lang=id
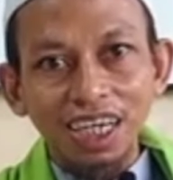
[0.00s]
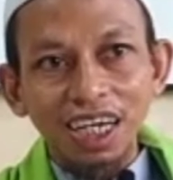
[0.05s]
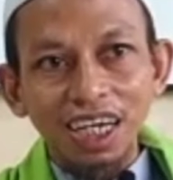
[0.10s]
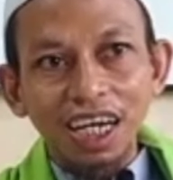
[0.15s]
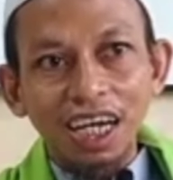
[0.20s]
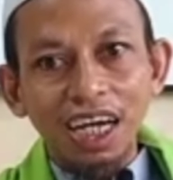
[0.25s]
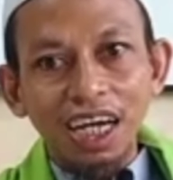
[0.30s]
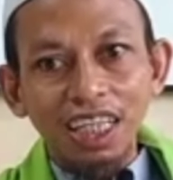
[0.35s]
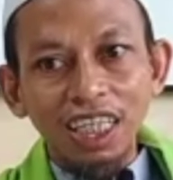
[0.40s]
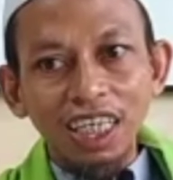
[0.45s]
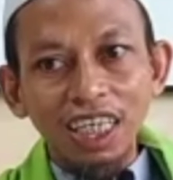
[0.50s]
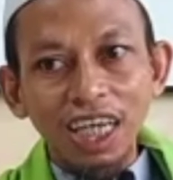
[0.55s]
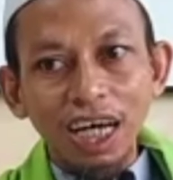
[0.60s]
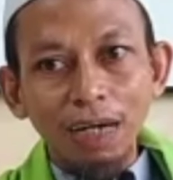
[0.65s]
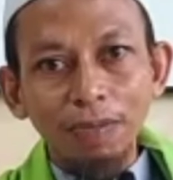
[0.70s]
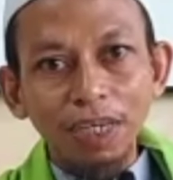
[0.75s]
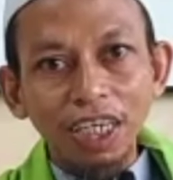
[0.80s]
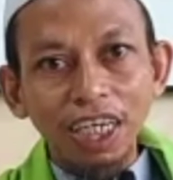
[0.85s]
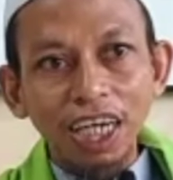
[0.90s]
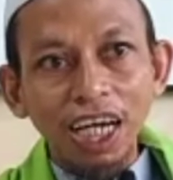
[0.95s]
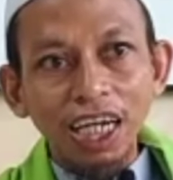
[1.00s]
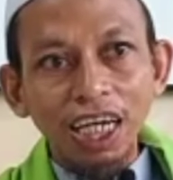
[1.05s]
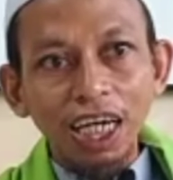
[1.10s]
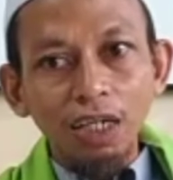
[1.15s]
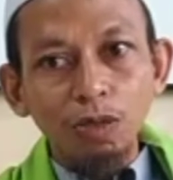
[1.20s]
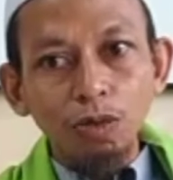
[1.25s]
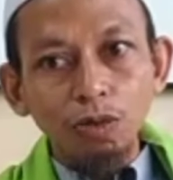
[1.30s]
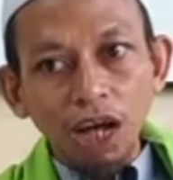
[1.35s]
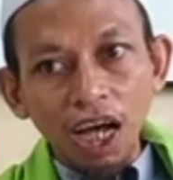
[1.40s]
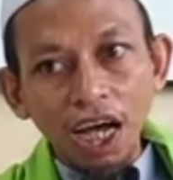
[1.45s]
Nah, tidak meninggalkan
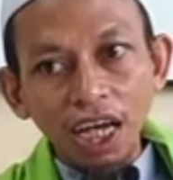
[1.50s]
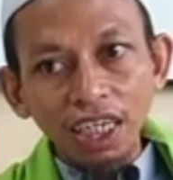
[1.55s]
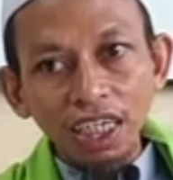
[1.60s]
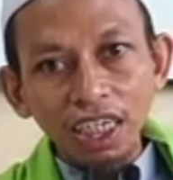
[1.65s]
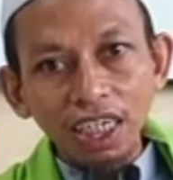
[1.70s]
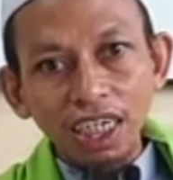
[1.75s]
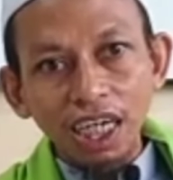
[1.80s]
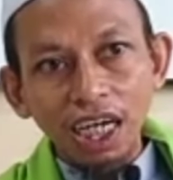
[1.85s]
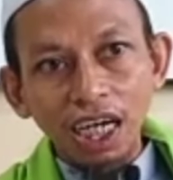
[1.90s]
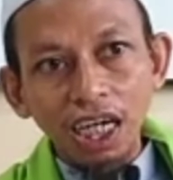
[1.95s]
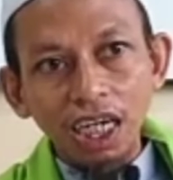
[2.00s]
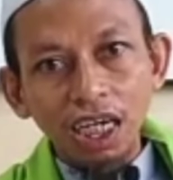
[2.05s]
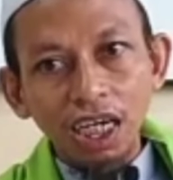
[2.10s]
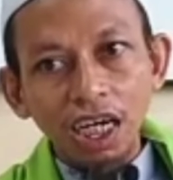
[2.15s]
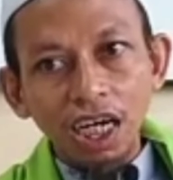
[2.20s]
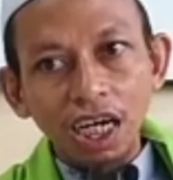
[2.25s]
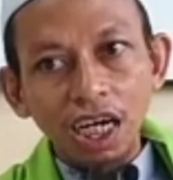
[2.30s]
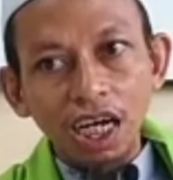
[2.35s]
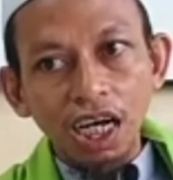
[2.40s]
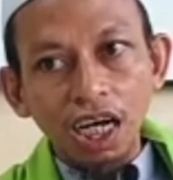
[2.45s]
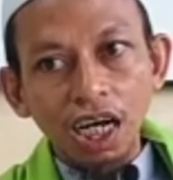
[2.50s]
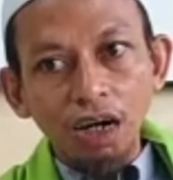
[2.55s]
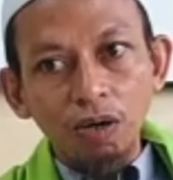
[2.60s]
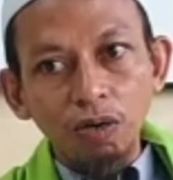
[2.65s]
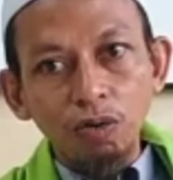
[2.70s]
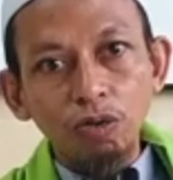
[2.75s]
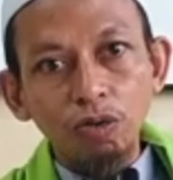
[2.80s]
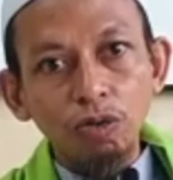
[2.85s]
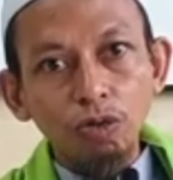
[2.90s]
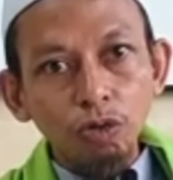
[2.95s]
Quran ya, uh,
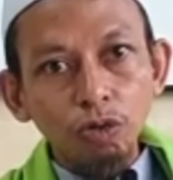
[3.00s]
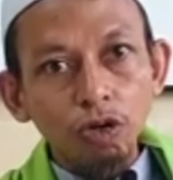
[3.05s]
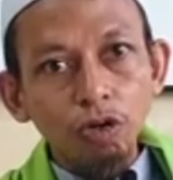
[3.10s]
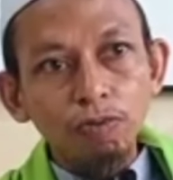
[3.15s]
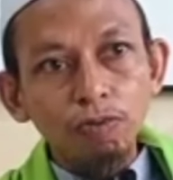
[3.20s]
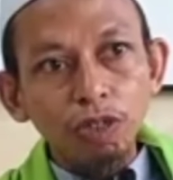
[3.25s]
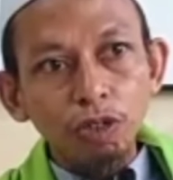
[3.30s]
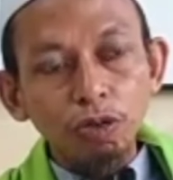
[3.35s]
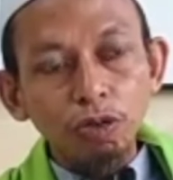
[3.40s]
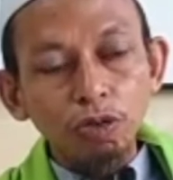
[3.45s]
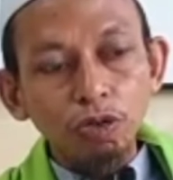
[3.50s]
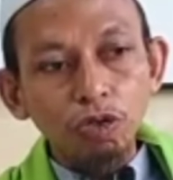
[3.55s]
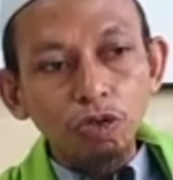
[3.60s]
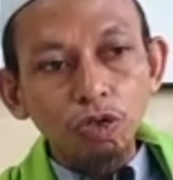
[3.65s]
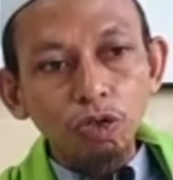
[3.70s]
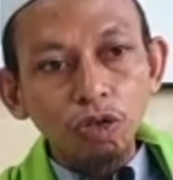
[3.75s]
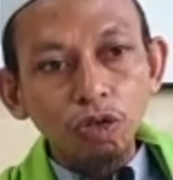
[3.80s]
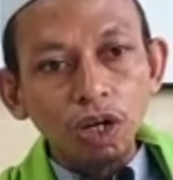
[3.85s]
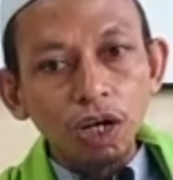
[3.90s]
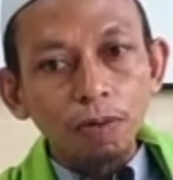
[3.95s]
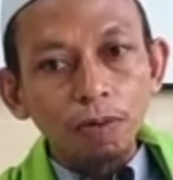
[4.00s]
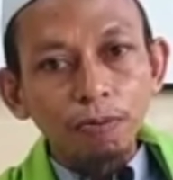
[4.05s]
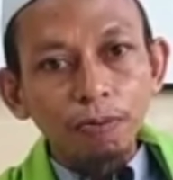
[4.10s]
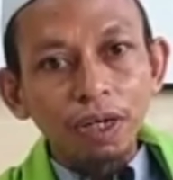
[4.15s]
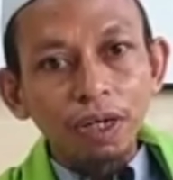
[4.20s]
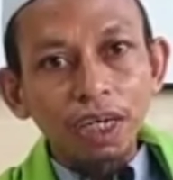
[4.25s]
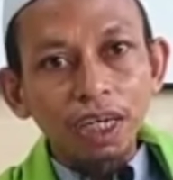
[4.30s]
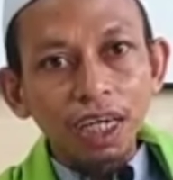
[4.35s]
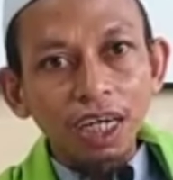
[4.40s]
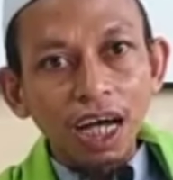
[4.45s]
untuk menuju
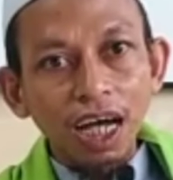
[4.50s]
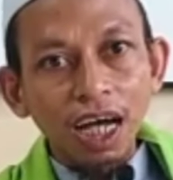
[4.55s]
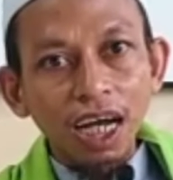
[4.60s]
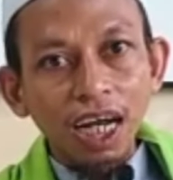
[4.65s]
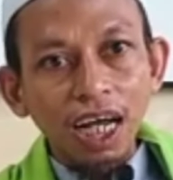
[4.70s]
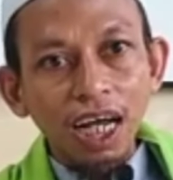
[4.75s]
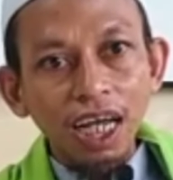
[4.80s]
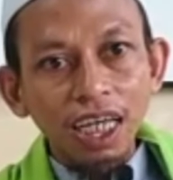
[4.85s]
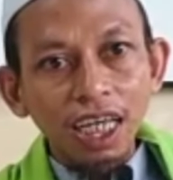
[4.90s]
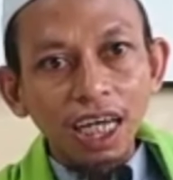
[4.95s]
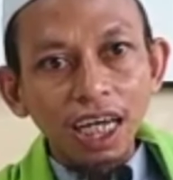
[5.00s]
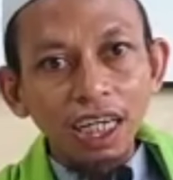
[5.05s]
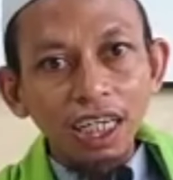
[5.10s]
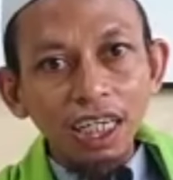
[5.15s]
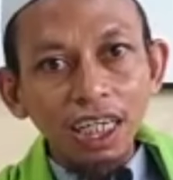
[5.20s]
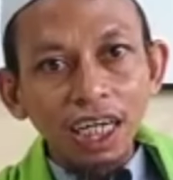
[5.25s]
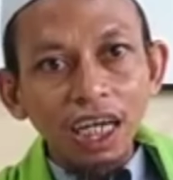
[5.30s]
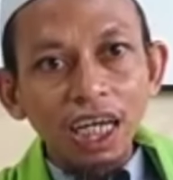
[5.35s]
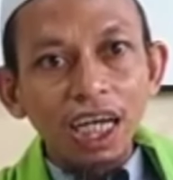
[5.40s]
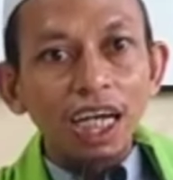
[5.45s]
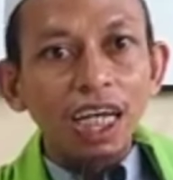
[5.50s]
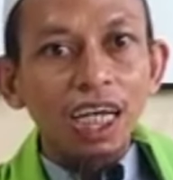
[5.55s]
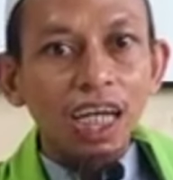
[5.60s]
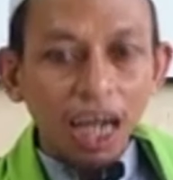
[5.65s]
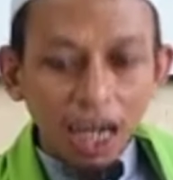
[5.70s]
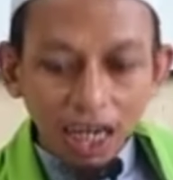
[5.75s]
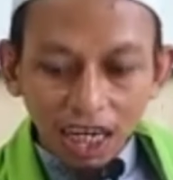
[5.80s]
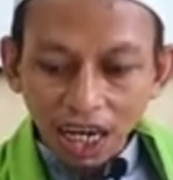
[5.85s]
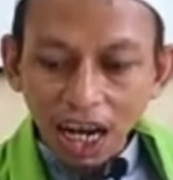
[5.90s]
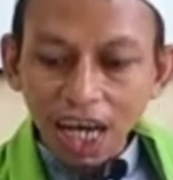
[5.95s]
perkara yang
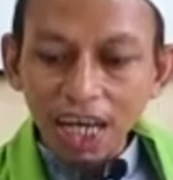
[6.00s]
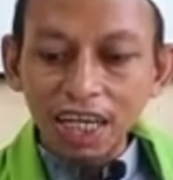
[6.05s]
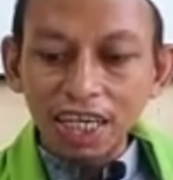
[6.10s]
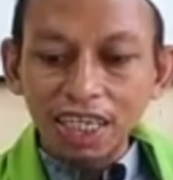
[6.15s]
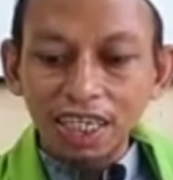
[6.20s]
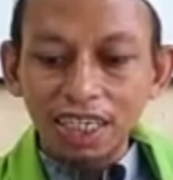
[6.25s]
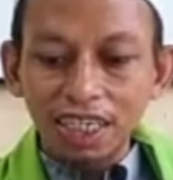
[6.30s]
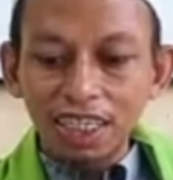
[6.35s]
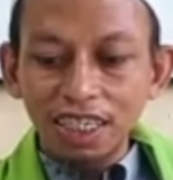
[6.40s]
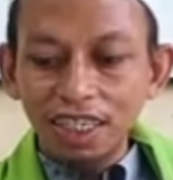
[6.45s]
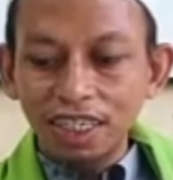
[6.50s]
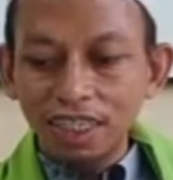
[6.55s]
yang lain ya.